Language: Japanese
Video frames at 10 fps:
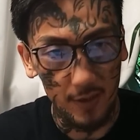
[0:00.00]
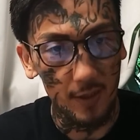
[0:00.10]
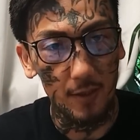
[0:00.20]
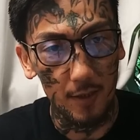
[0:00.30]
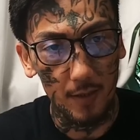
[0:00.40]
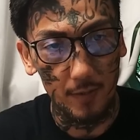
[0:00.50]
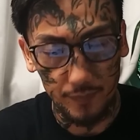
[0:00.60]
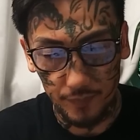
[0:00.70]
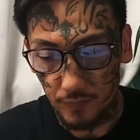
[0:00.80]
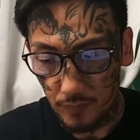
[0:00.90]
みんなでね、
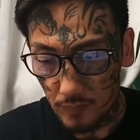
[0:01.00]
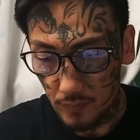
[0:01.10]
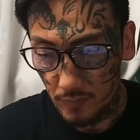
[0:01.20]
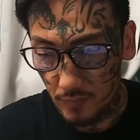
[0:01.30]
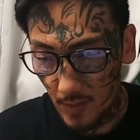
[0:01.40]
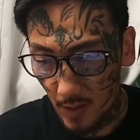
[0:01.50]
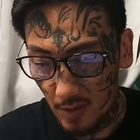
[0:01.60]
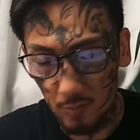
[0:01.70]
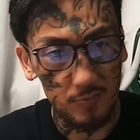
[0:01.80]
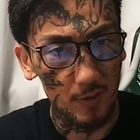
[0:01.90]

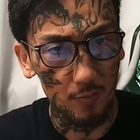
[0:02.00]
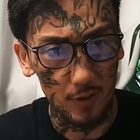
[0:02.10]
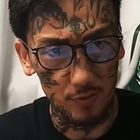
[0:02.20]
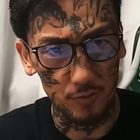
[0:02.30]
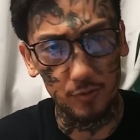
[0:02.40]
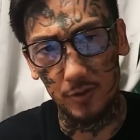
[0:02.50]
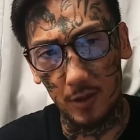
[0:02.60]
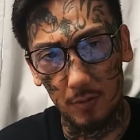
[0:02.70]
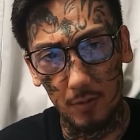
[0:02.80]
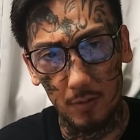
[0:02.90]
荷物まとめてそそく
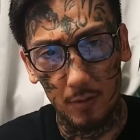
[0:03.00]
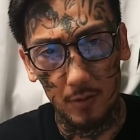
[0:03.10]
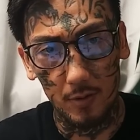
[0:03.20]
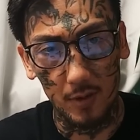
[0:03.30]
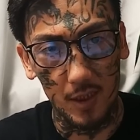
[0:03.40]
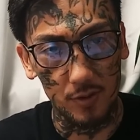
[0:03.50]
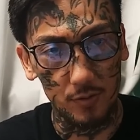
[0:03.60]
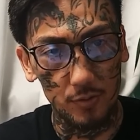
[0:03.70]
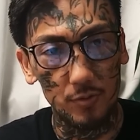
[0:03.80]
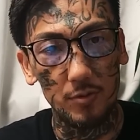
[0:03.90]
さと会
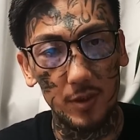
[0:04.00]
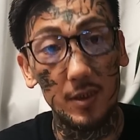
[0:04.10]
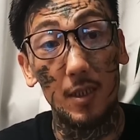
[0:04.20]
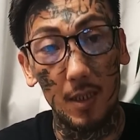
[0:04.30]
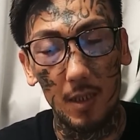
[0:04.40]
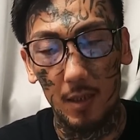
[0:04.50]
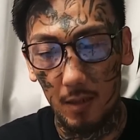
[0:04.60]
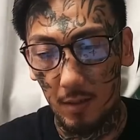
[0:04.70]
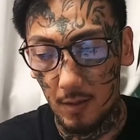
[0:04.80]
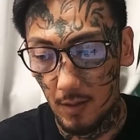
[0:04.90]
場の外に出たら、
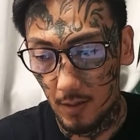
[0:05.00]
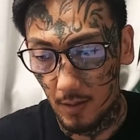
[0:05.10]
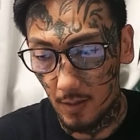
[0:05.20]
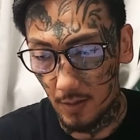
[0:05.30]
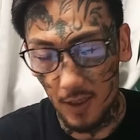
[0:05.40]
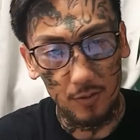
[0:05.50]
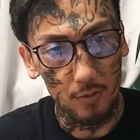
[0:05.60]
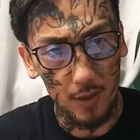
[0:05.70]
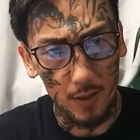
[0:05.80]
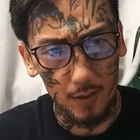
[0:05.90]
なん
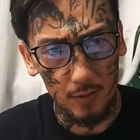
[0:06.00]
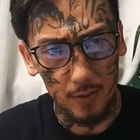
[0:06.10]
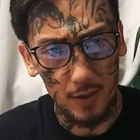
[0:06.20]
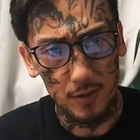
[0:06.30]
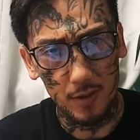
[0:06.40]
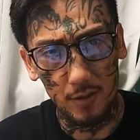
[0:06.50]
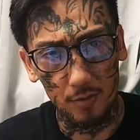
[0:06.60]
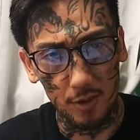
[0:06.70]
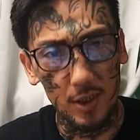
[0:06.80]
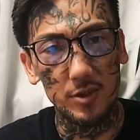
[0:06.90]
とね、対戦相
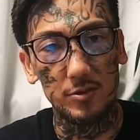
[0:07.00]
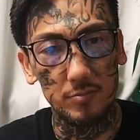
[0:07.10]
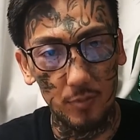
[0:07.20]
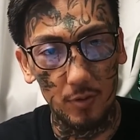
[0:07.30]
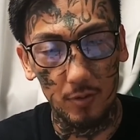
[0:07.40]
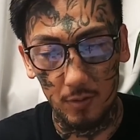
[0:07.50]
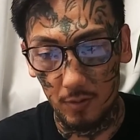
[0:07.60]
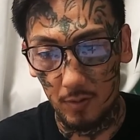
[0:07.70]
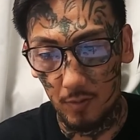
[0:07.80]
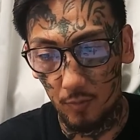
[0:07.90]
手の平石くんも
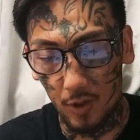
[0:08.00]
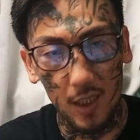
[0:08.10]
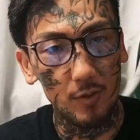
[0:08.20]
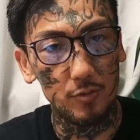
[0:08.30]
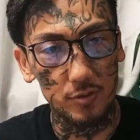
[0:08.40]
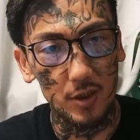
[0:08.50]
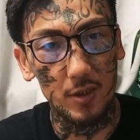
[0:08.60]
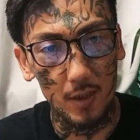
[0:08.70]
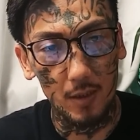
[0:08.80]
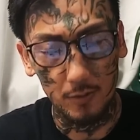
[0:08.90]
もう帰ろうとしてて。